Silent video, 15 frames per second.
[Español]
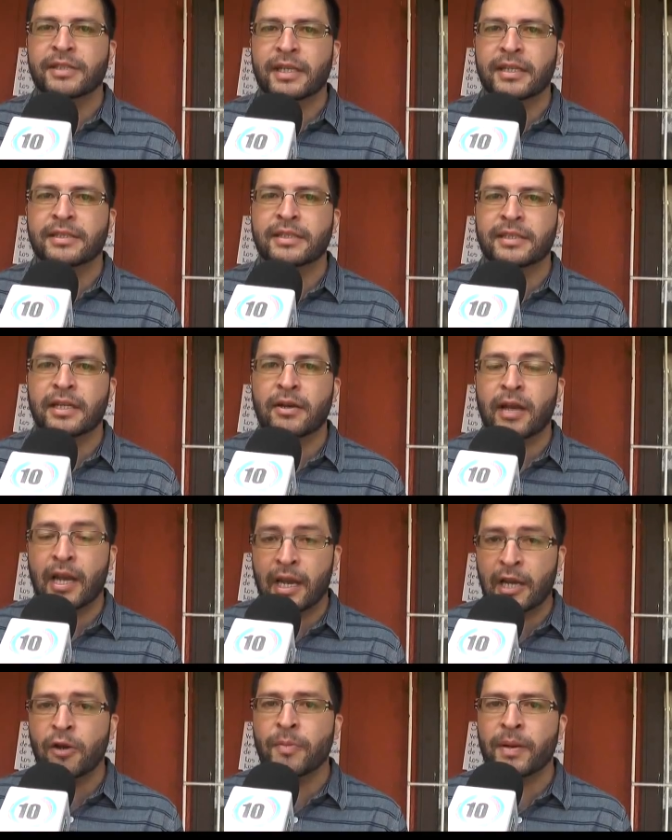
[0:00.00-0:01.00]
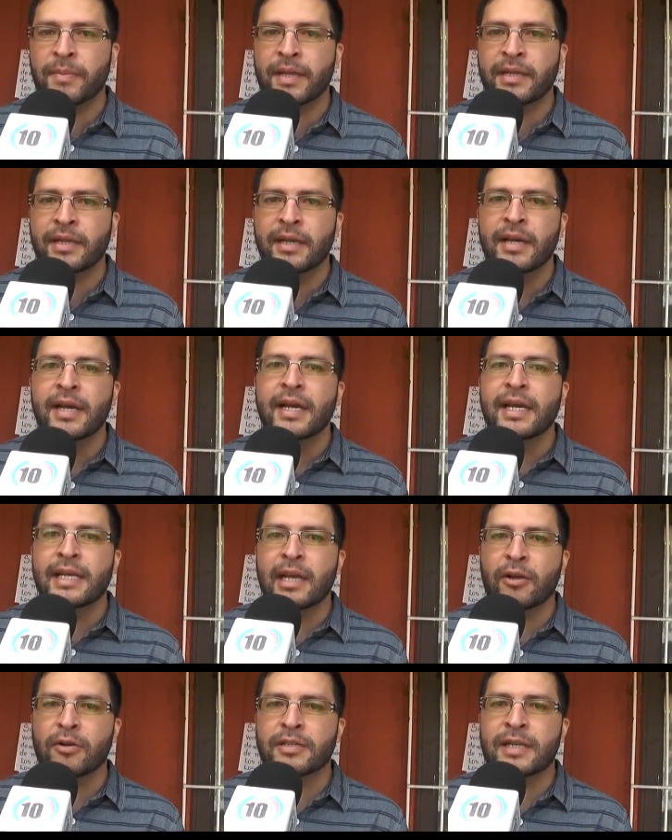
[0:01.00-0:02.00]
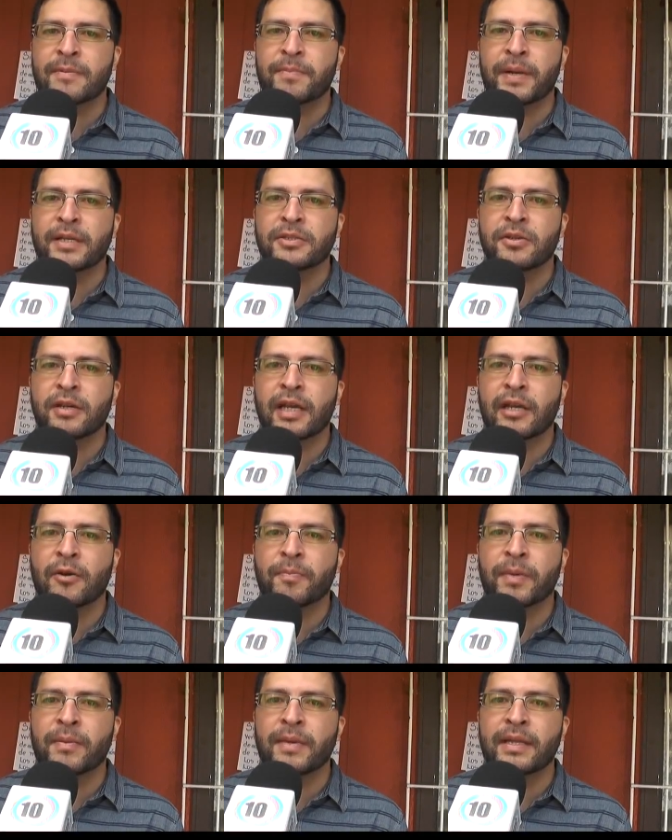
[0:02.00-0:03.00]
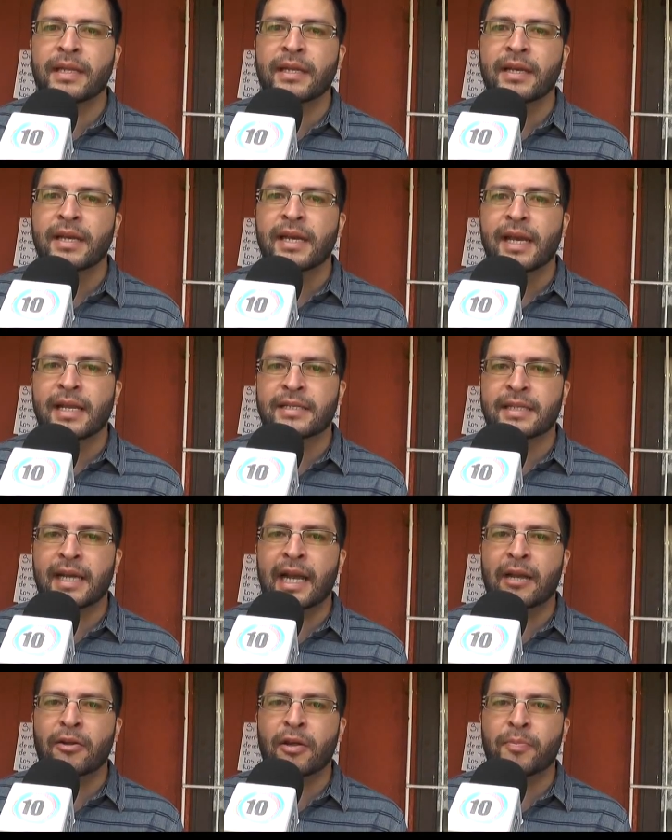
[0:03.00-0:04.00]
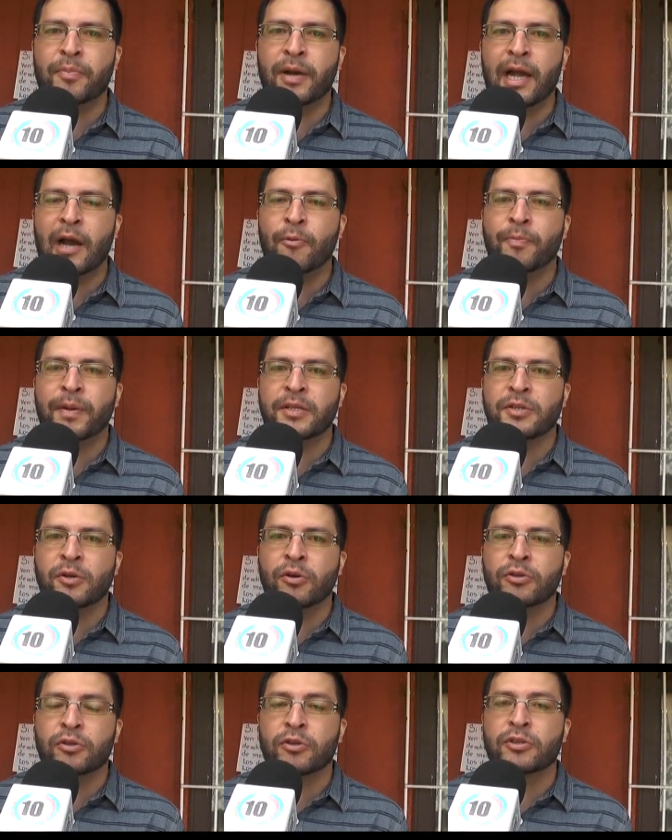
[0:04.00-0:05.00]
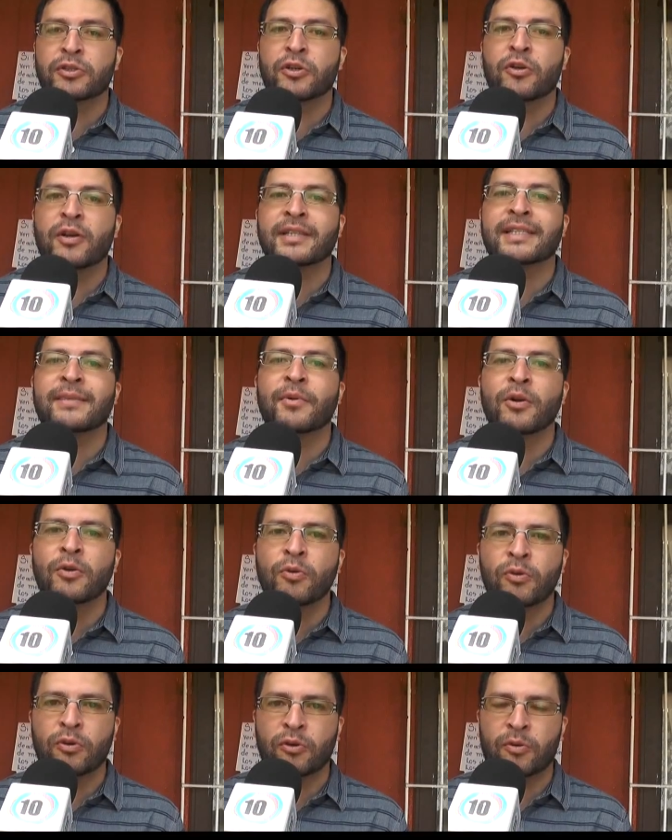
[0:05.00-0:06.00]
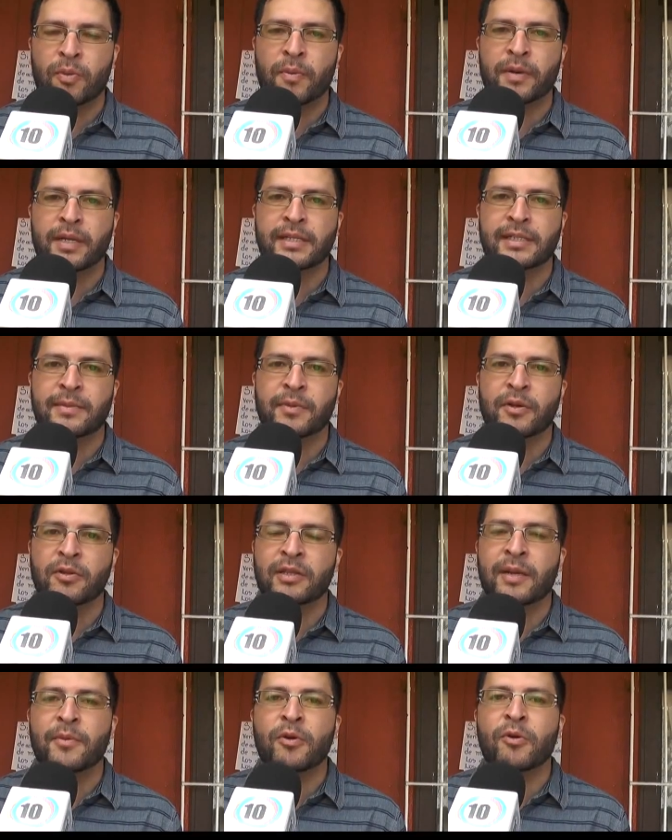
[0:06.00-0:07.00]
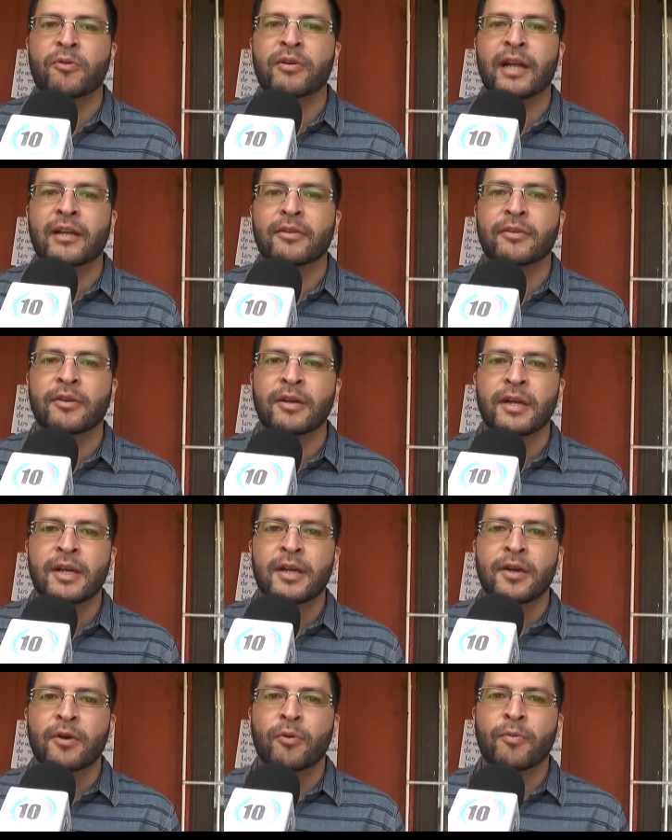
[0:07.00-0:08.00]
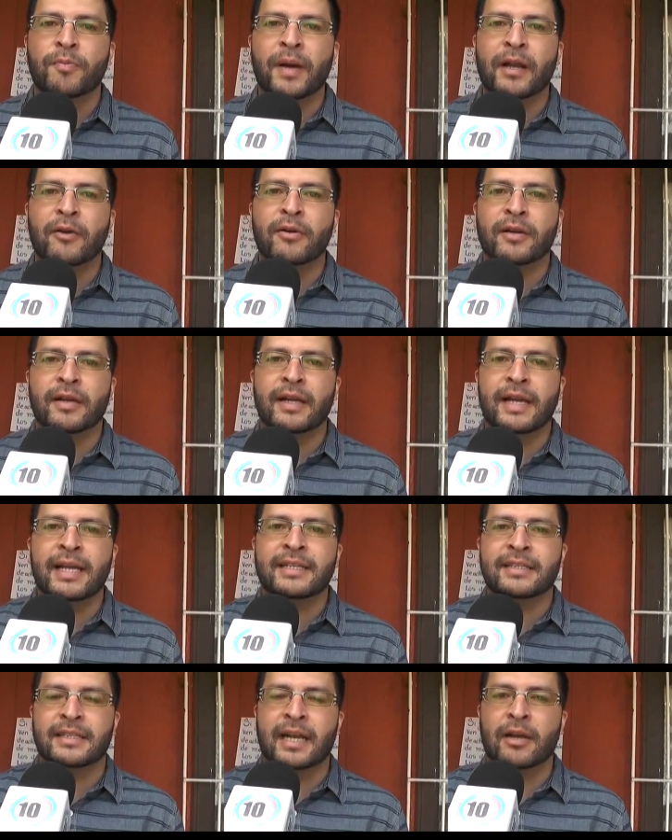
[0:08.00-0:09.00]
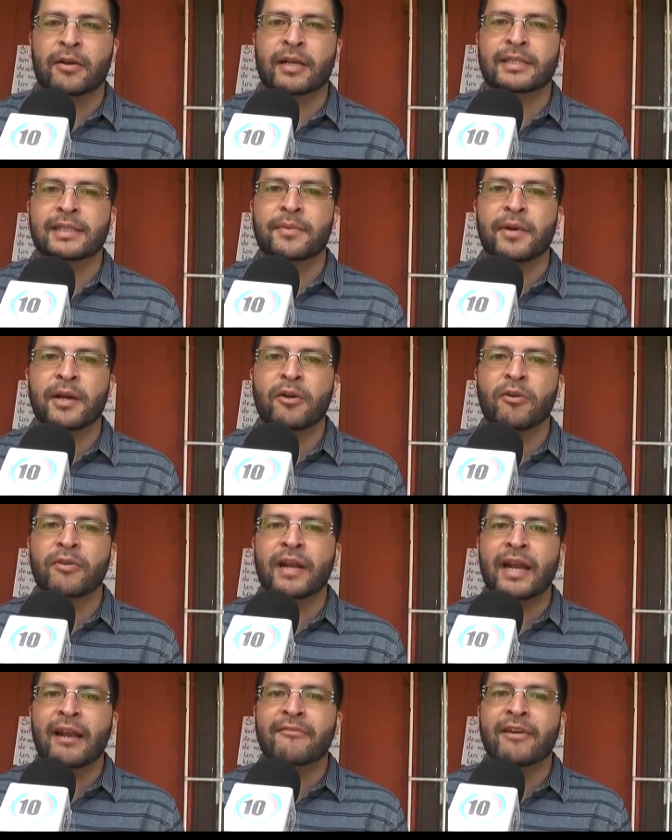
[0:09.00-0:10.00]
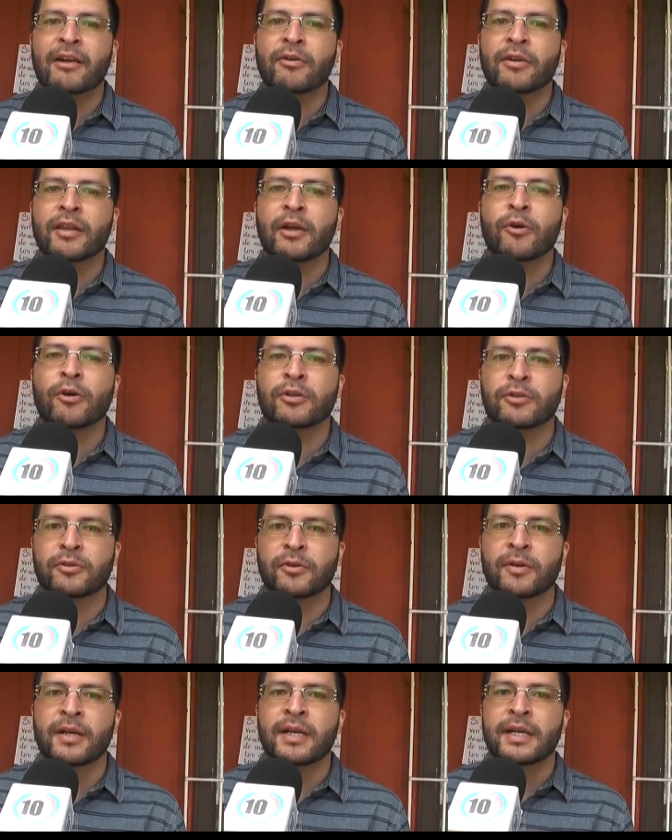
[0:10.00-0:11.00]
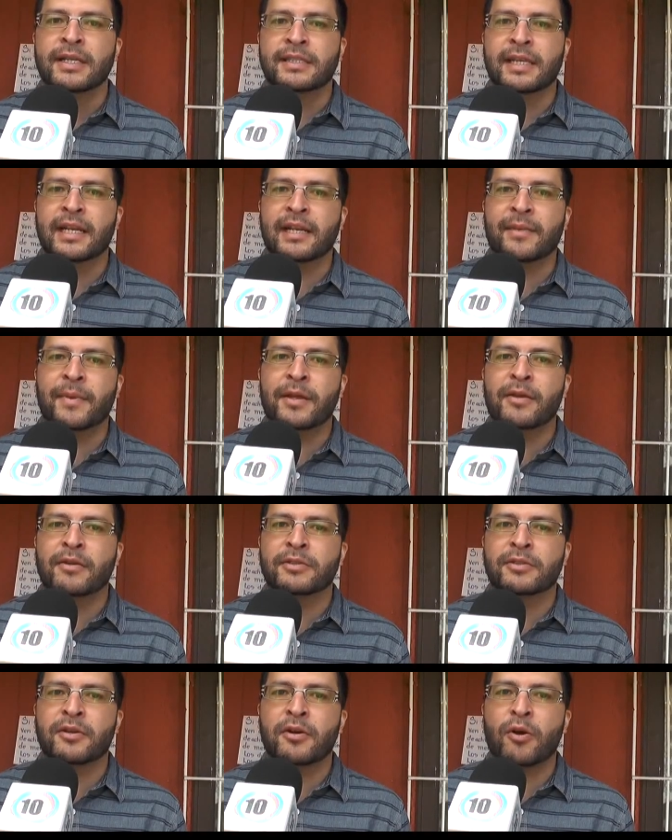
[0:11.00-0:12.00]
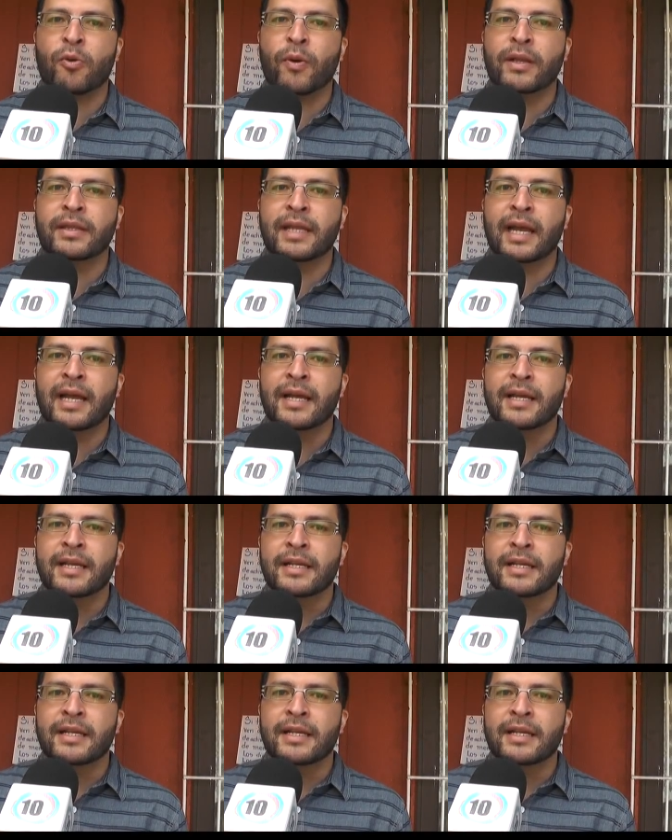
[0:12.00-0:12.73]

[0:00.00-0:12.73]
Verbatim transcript: si es necesario, la ley lo permite, y encontrar precios que nos permiten entregarlo después a un precio costo. Nosotros no hacemos lucro como municipio, no estamos cobrando un valor extra, lo que hacemos es cobrar el valor de costo. Si el remedio a nosotros nos cuesta